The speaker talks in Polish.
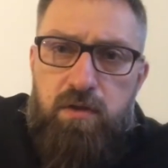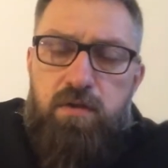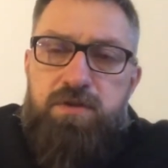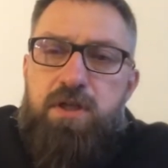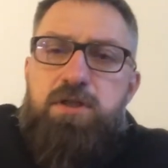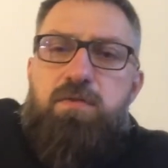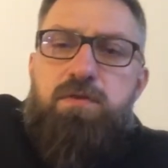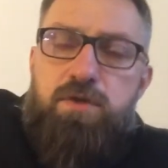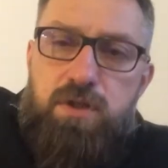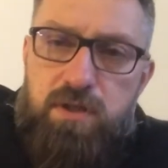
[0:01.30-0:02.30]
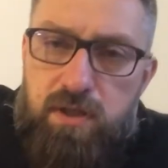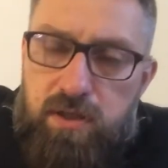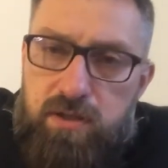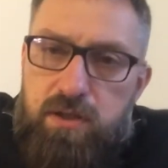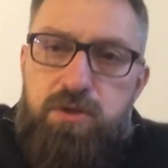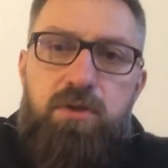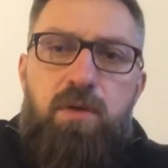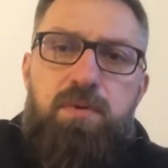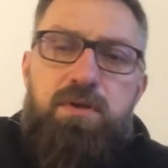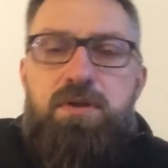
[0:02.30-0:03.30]
Witajcie w rozważaniach na dzień
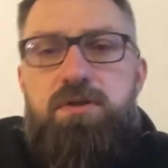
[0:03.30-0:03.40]
dobry.